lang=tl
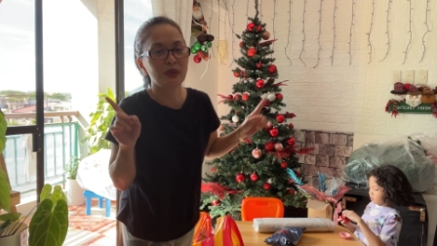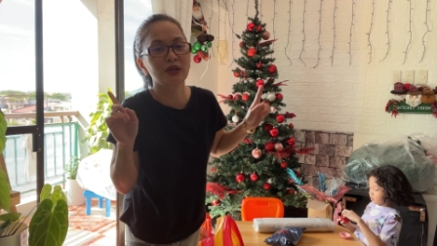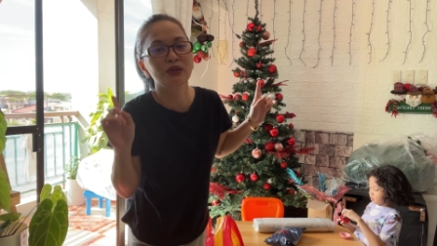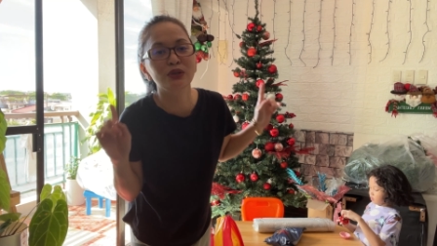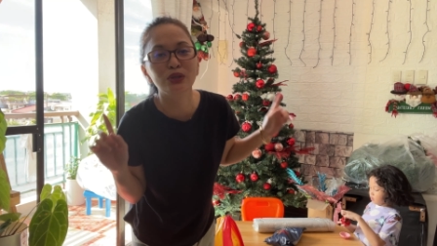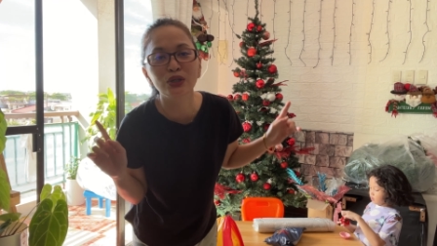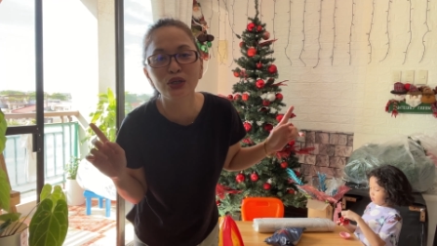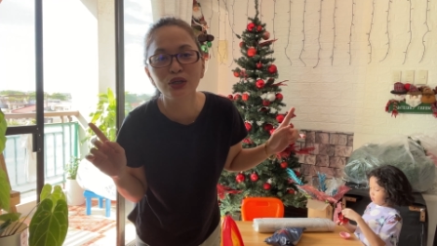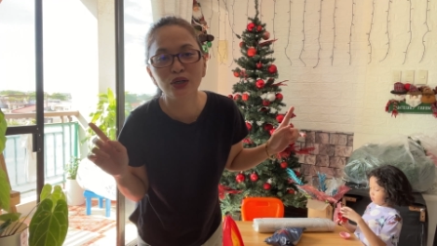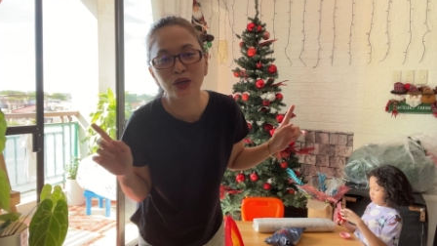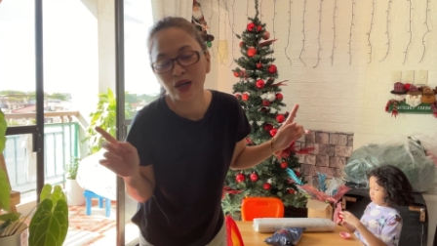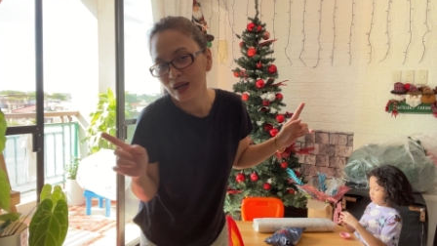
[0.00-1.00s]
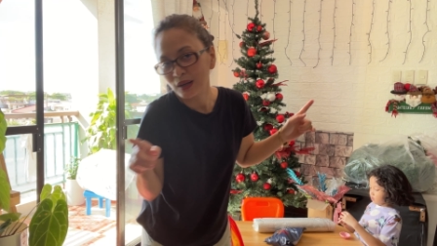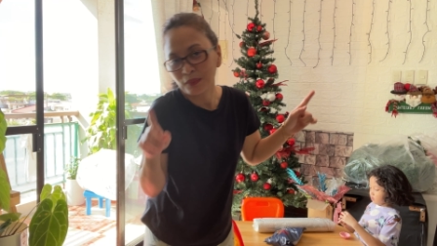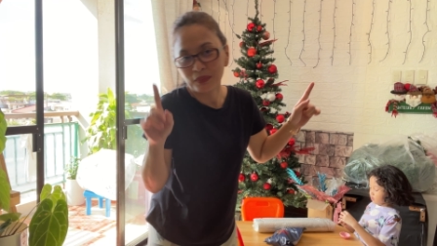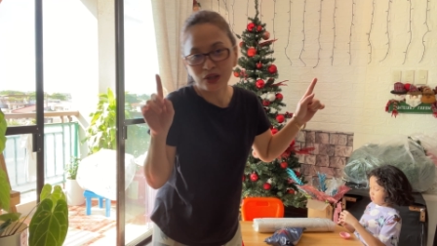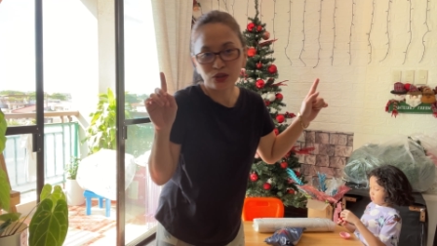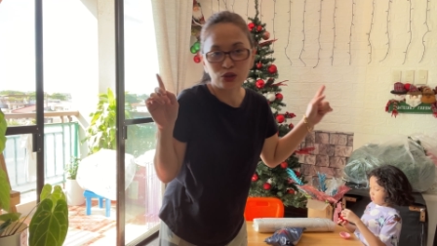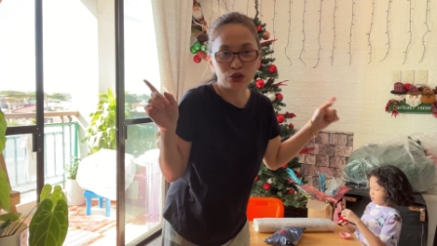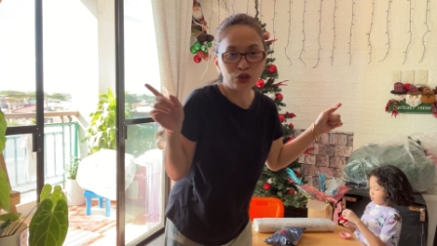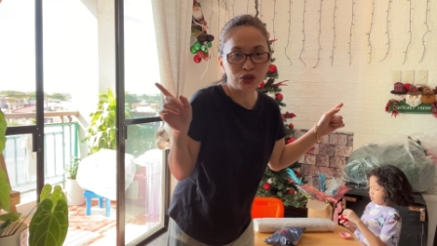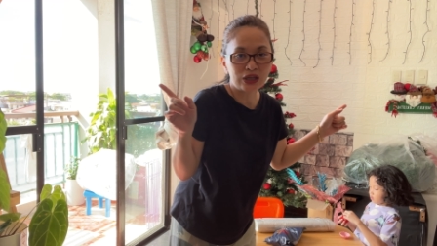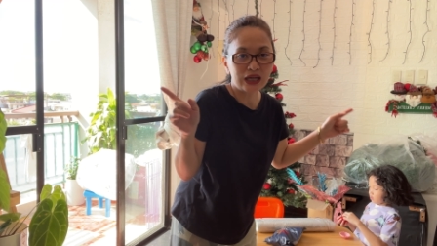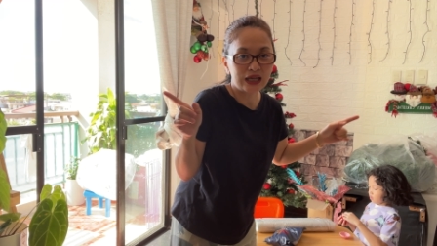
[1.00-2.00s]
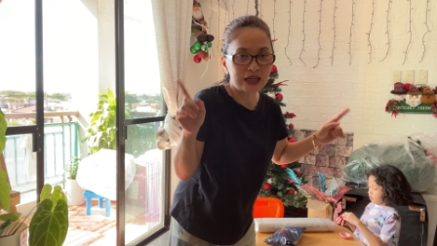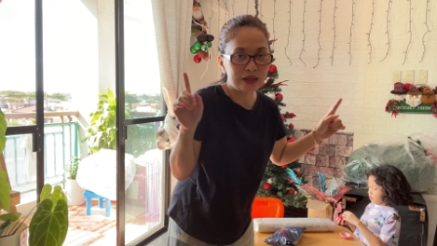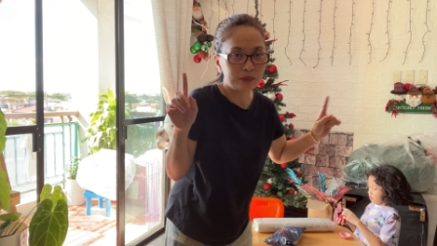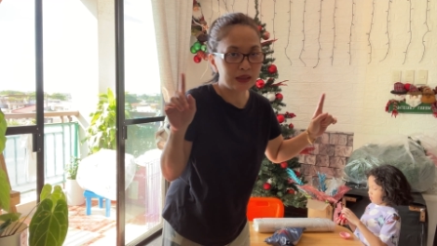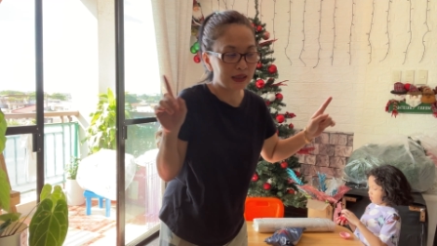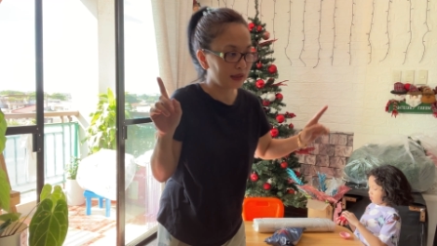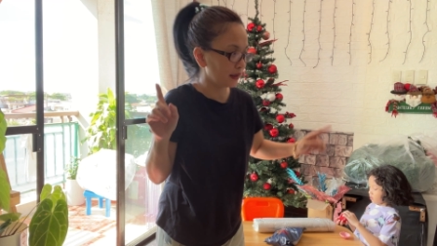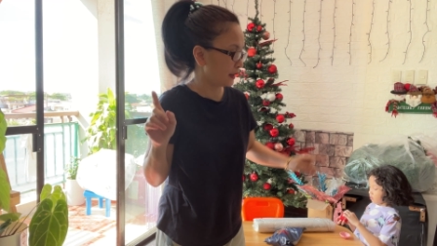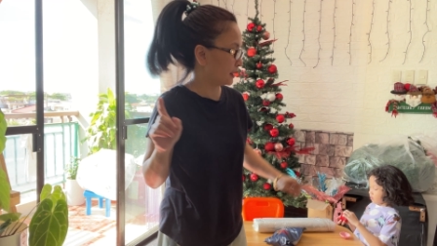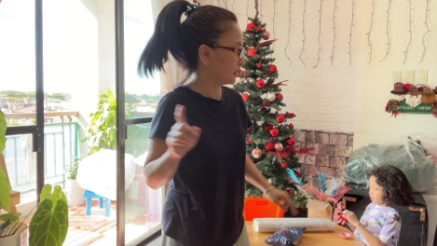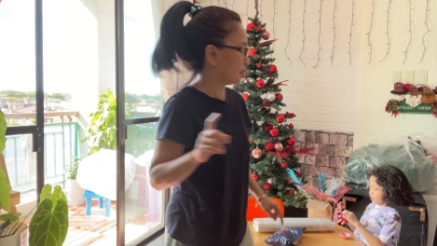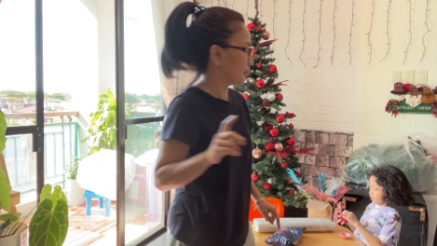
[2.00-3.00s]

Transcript: magulo. Magulo ang kabahayan.